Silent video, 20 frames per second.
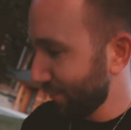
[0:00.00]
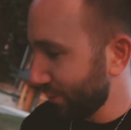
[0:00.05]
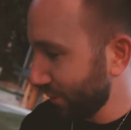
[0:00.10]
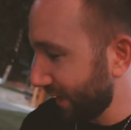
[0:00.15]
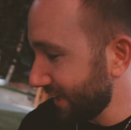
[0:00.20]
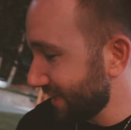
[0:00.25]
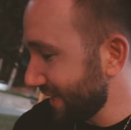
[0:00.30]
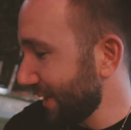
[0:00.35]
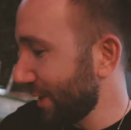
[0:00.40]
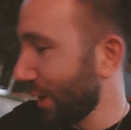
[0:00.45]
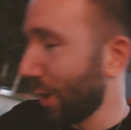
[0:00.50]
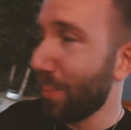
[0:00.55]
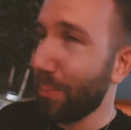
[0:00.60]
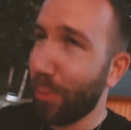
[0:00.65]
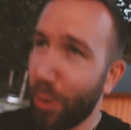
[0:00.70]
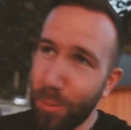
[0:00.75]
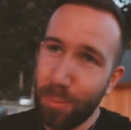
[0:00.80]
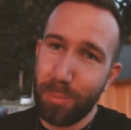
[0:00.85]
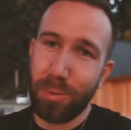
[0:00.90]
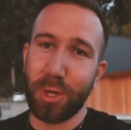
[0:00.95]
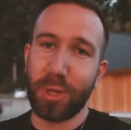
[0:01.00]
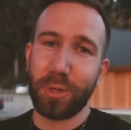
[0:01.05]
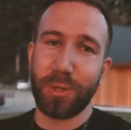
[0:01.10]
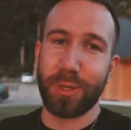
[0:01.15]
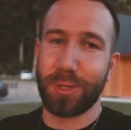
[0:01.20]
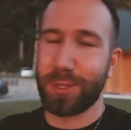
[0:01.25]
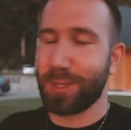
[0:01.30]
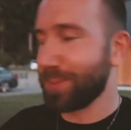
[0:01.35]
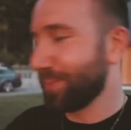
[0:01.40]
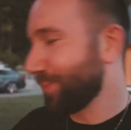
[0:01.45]
pour qu'ils aient leur propre
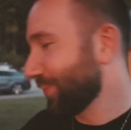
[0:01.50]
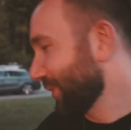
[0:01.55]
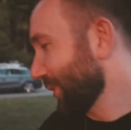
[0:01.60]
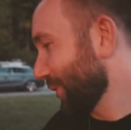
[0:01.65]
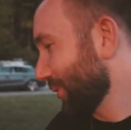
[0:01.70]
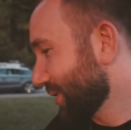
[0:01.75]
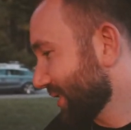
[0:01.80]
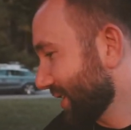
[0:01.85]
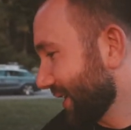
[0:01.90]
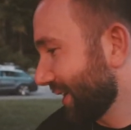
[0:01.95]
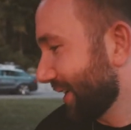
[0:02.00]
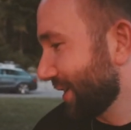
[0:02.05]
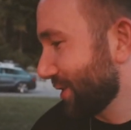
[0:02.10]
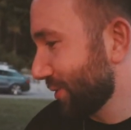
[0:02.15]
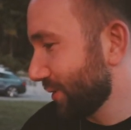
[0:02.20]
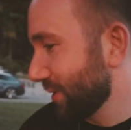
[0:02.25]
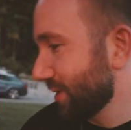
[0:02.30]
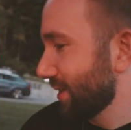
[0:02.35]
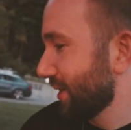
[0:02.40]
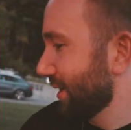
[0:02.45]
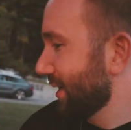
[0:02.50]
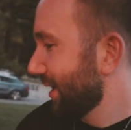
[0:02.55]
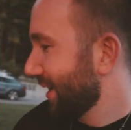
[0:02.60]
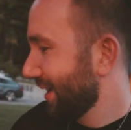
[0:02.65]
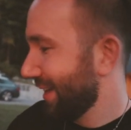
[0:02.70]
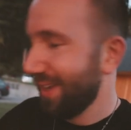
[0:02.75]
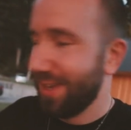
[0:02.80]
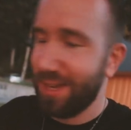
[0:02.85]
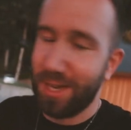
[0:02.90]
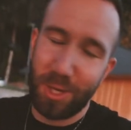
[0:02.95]
bloc-notes au sein de l'agence.
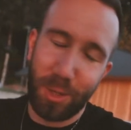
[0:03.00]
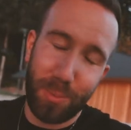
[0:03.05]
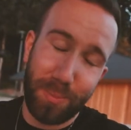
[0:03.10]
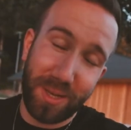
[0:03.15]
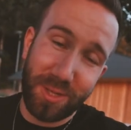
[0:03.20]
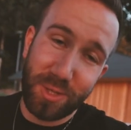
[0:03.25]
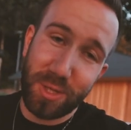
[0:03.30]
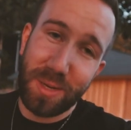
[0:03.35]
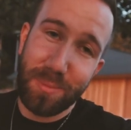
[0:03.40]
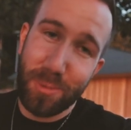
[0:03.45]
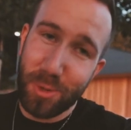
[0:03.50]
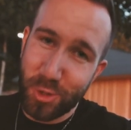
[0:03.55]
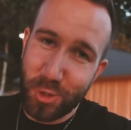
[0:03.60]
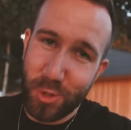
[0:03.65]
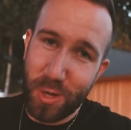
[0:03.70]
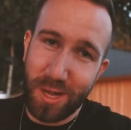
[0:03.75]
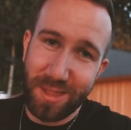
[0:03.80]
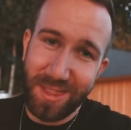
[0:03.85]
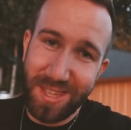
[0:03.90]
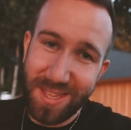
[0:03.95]
Alors personnellement, je suis un